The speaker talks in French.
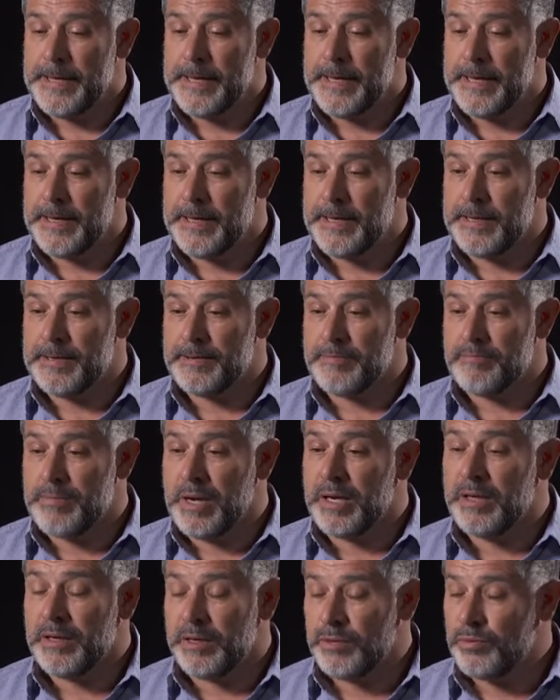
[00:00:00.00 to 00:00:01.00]
Et
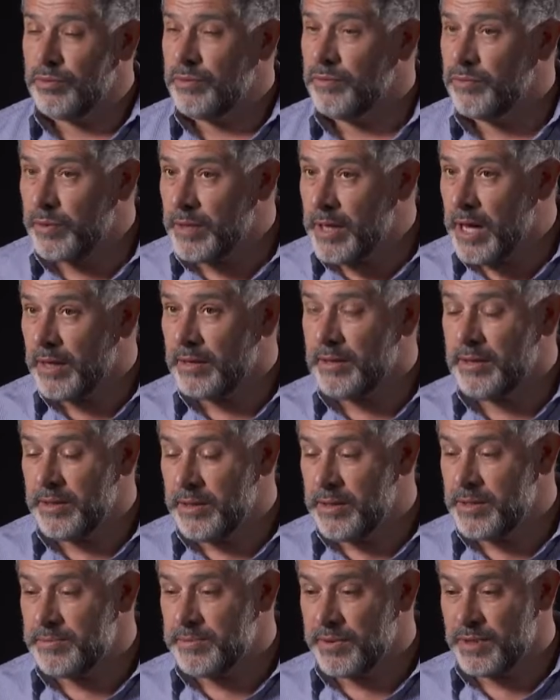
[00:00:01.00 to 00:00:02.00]
malgré tout, il faut garder
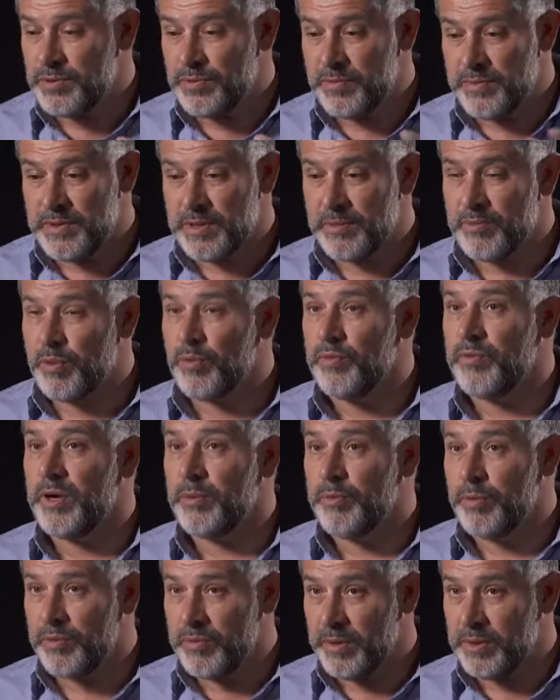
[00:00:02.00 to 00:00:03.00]
l'esprit suffisamment ouvert
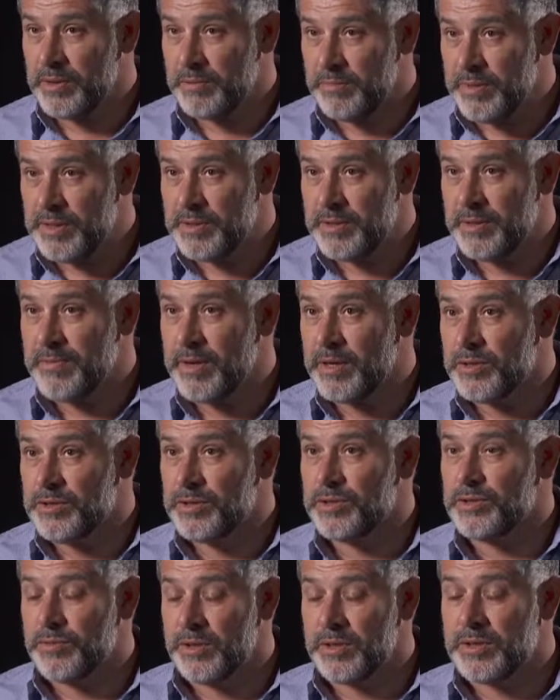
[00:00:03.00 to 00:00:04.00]
pour faire des belles images.
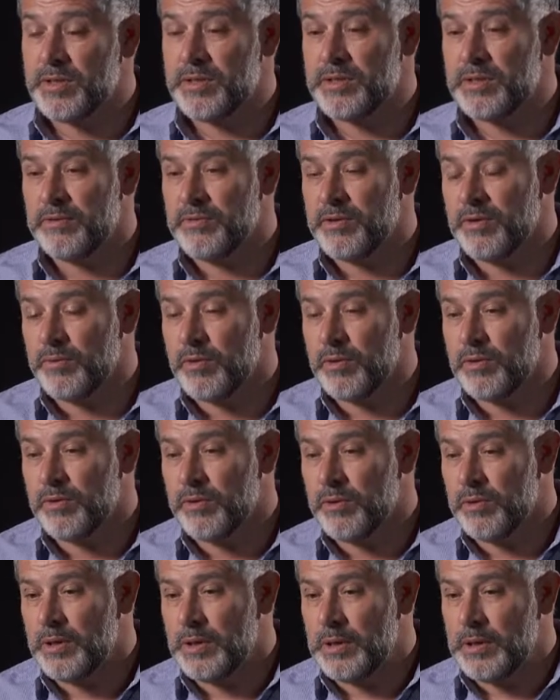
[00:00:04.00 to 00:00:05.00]
Et je crois que ça, c'est vraiment
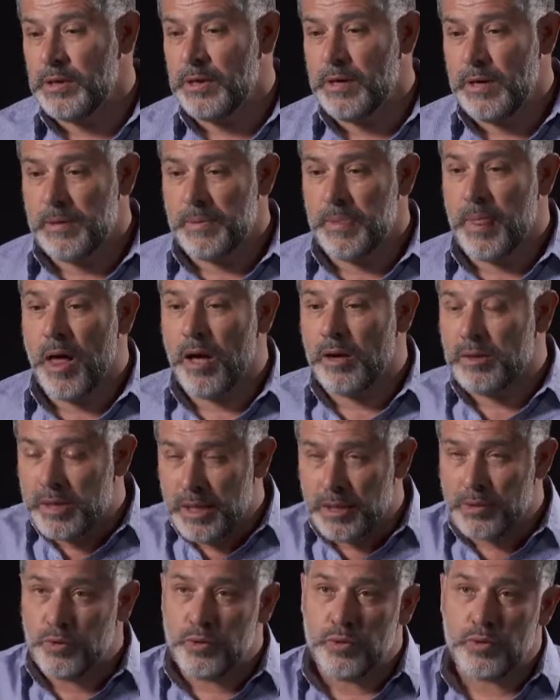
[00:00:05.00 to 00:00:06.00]
un
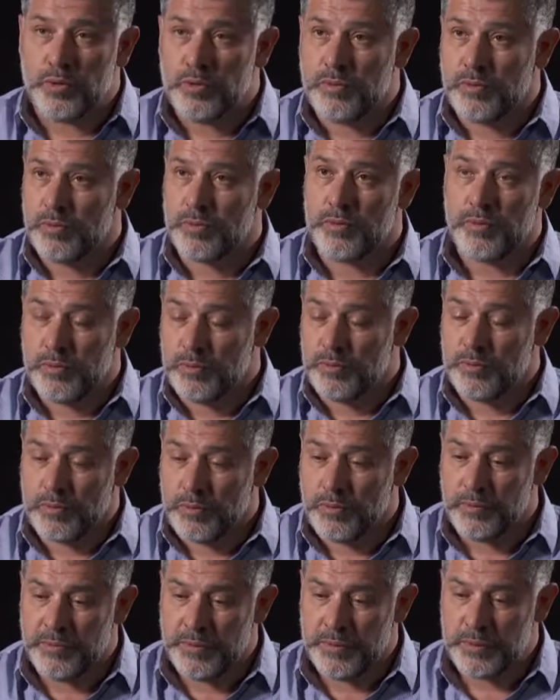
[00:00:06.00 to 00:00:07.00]
cadeau
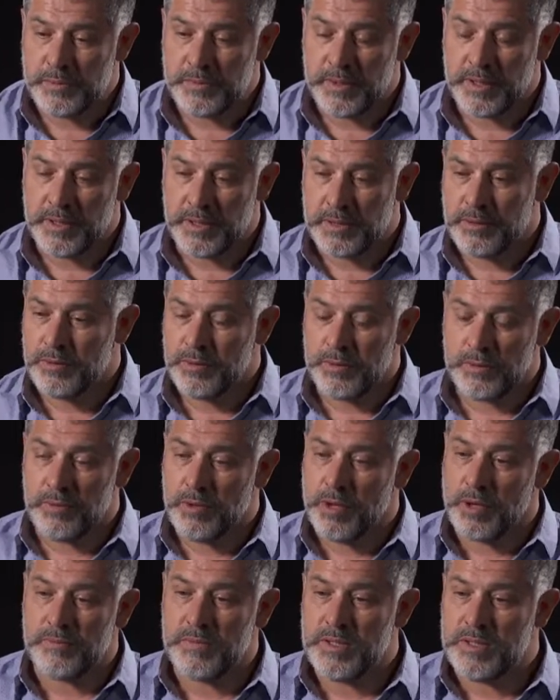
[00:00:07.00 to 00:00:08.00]
qu'on fait aux spectateurs de
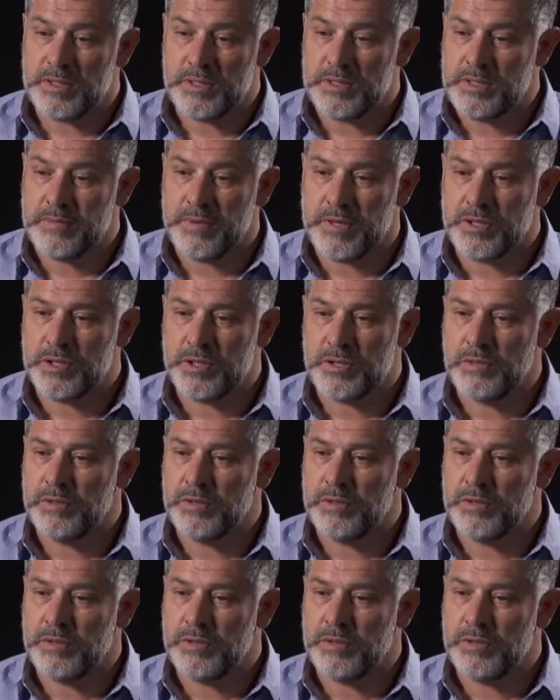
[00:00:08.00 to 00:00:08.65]
ramener ces images qui